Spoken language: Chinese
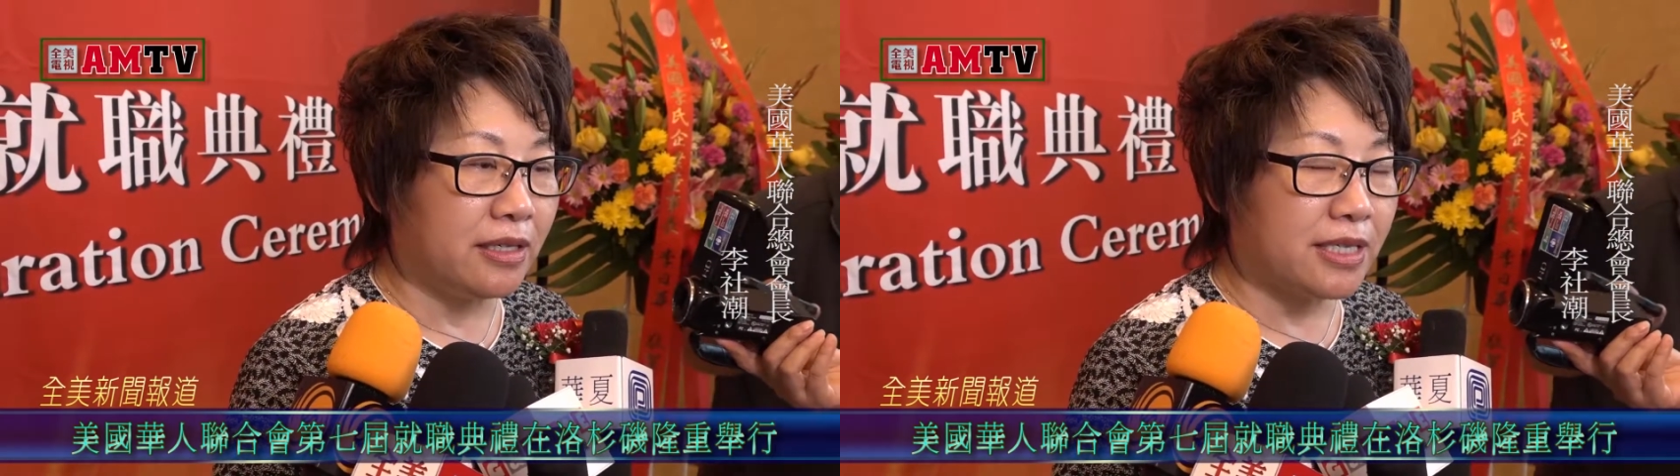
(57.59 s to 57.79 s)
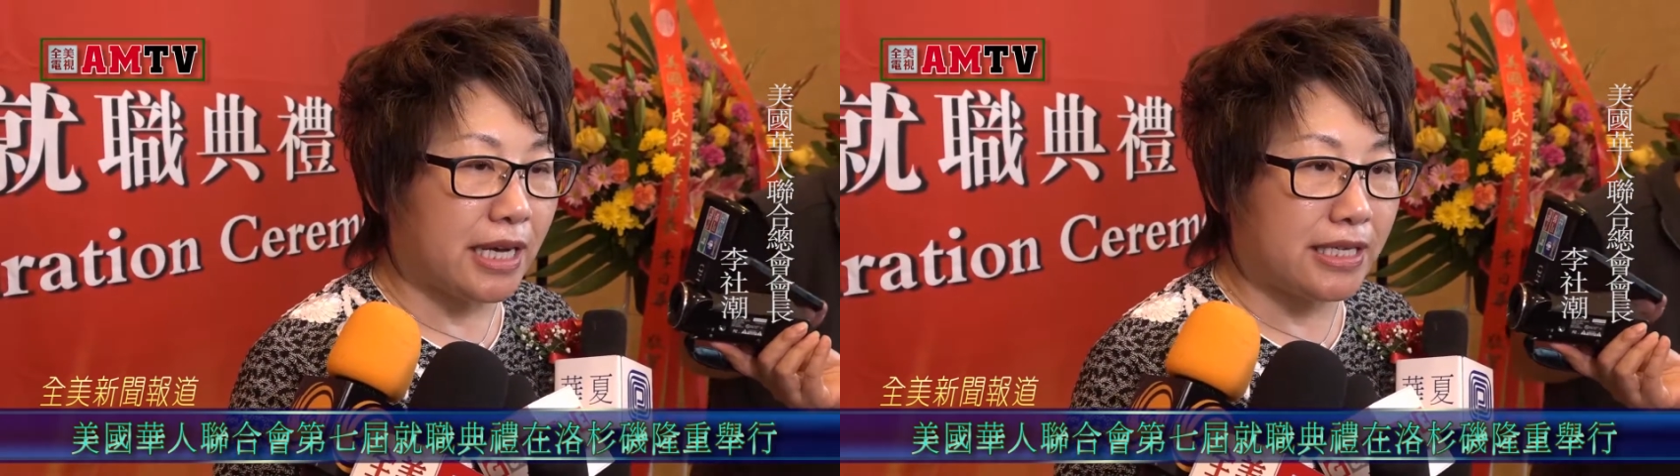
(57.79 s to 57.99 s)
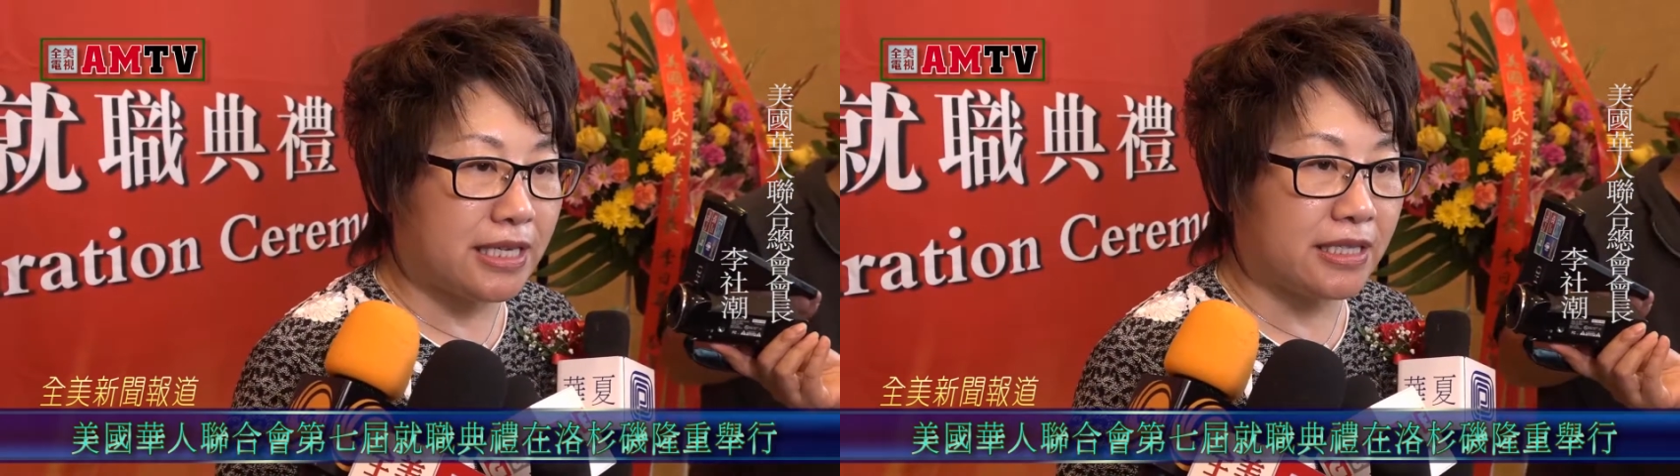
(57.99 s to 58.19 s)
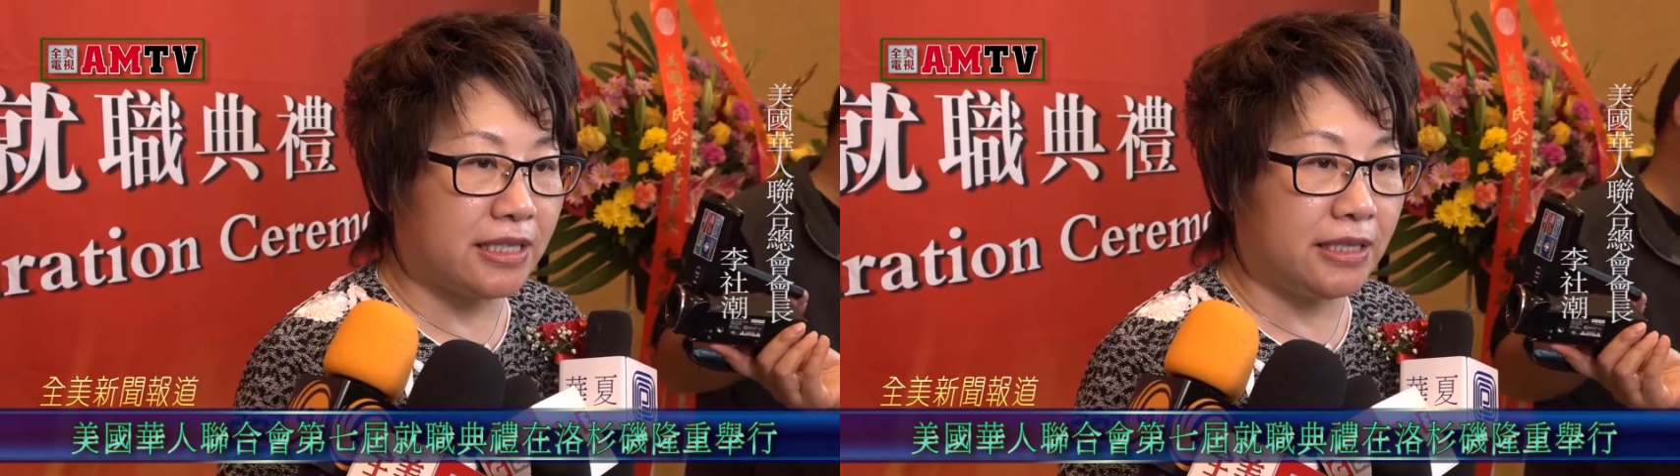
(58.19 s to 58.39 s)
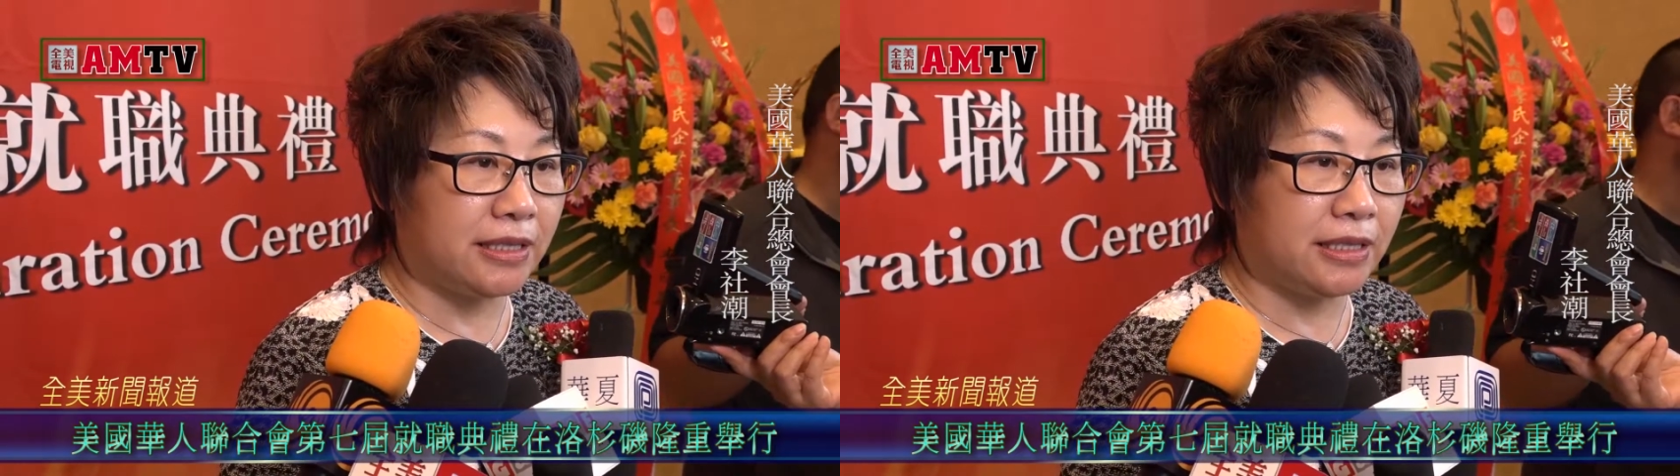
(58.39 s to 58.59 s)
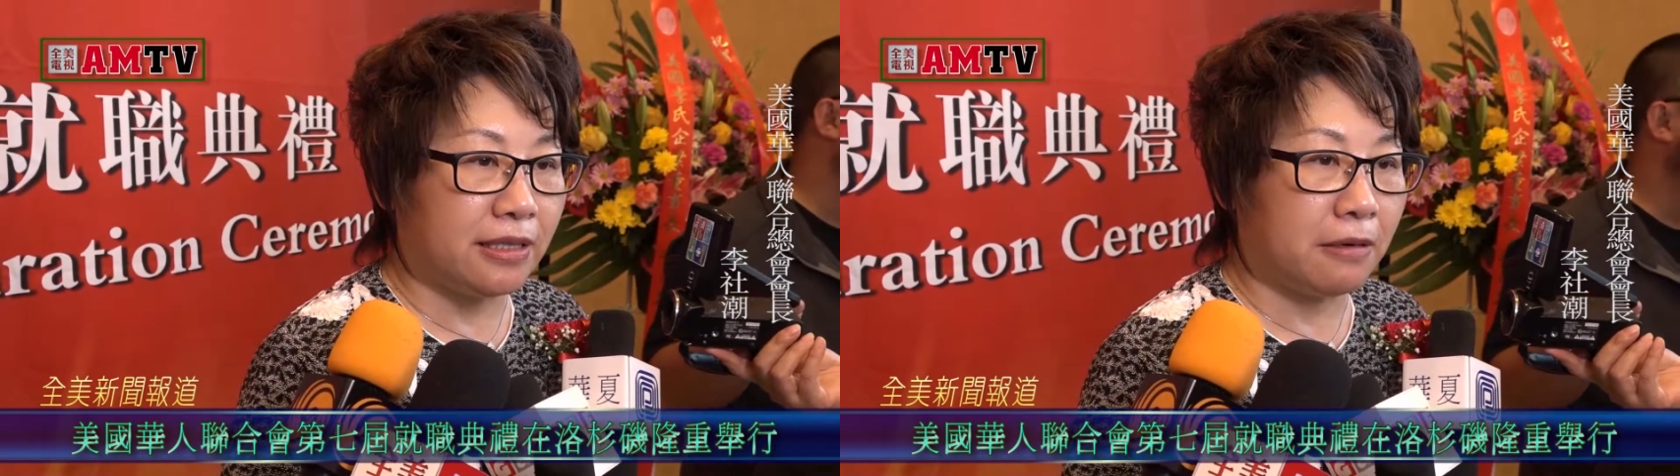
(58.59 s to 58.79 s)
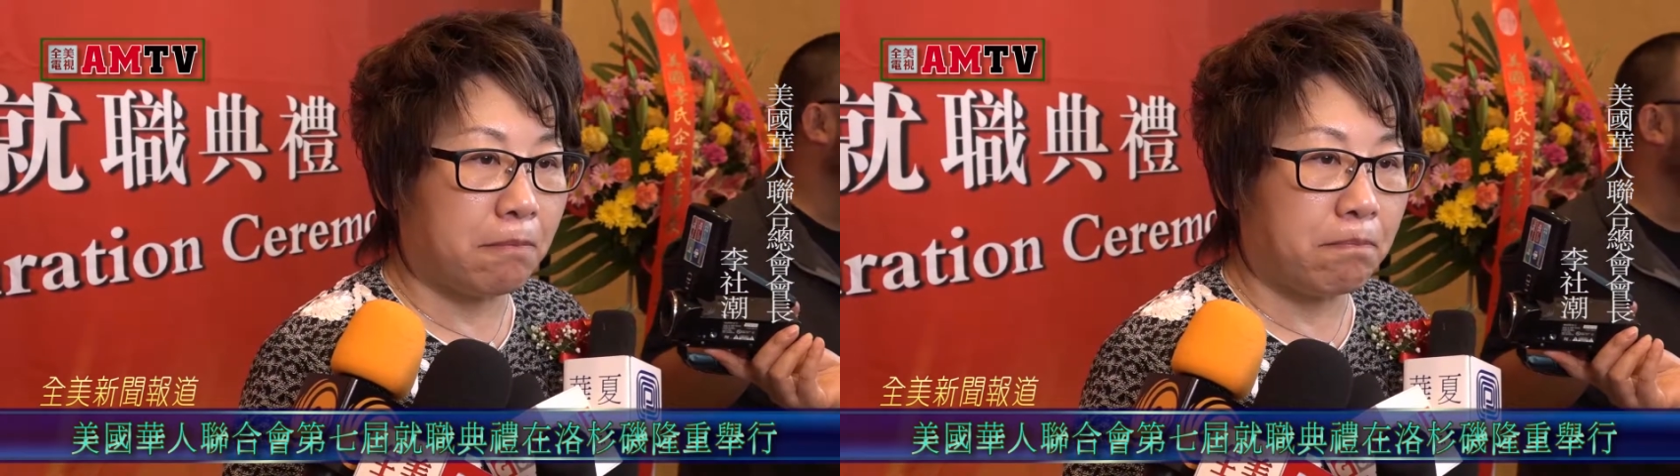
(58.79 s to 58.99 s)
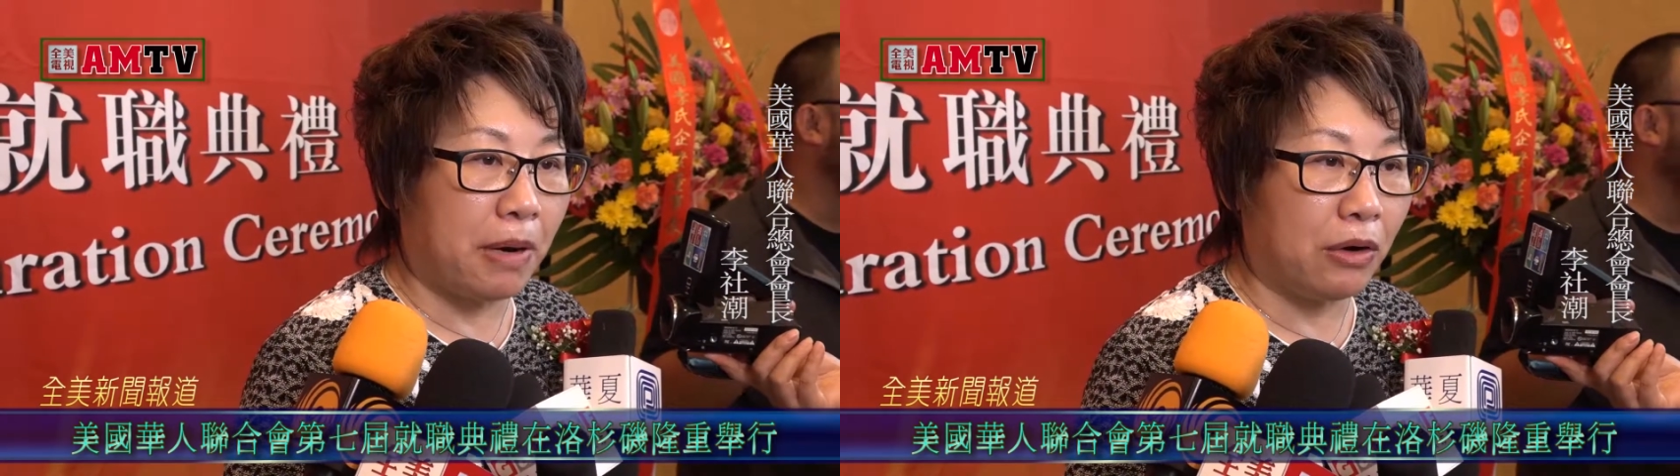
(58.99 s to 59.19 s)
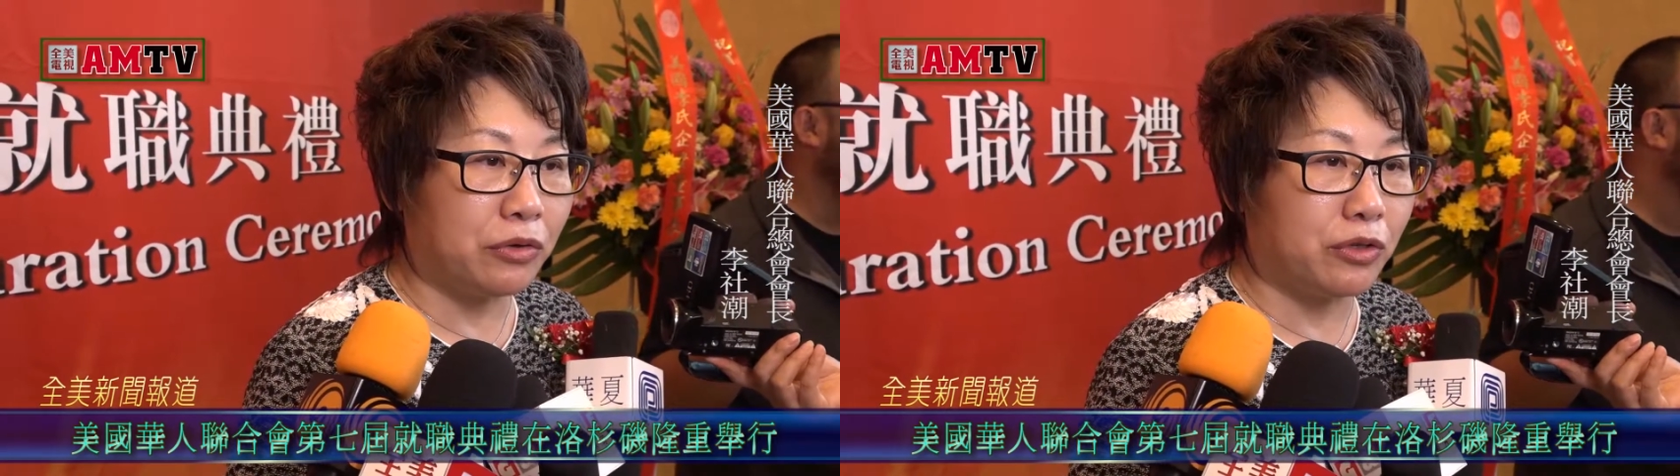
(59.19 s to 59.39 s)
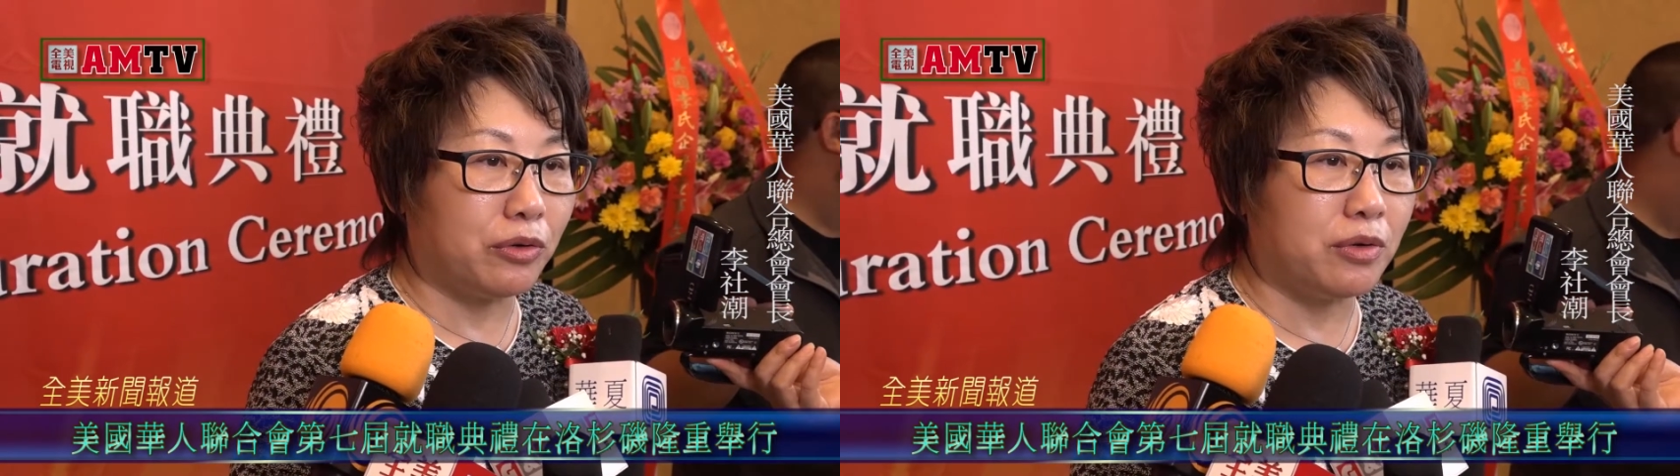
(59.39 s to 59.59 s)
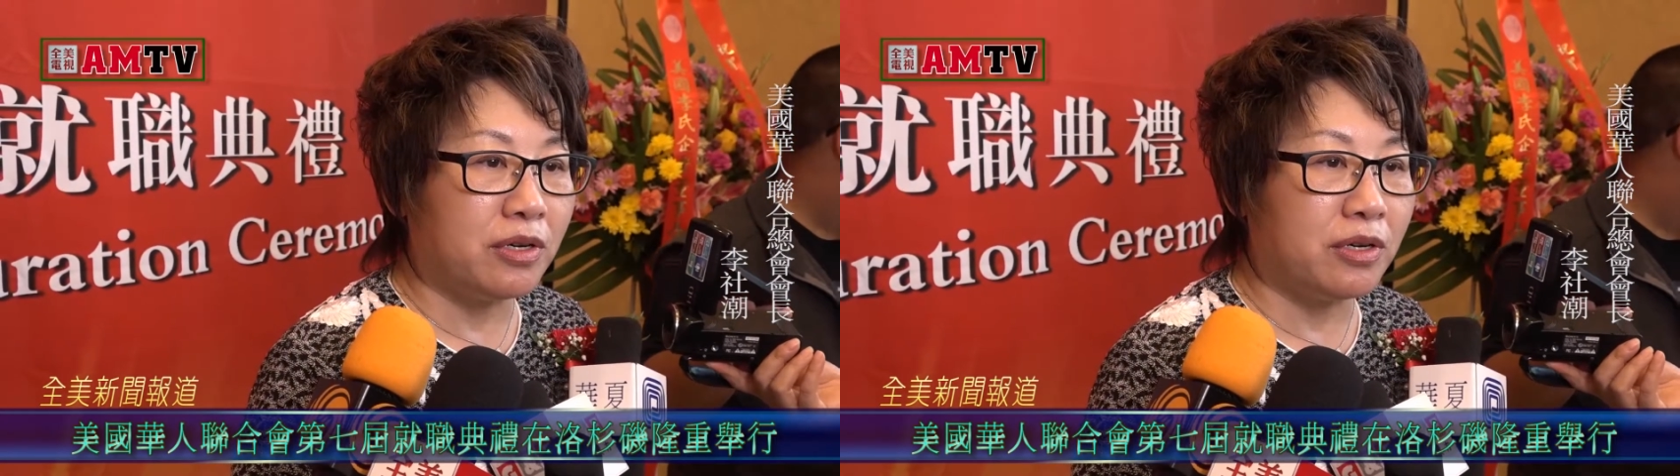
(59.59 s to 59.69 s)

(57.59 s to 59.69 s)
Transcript: 展示了一个包容、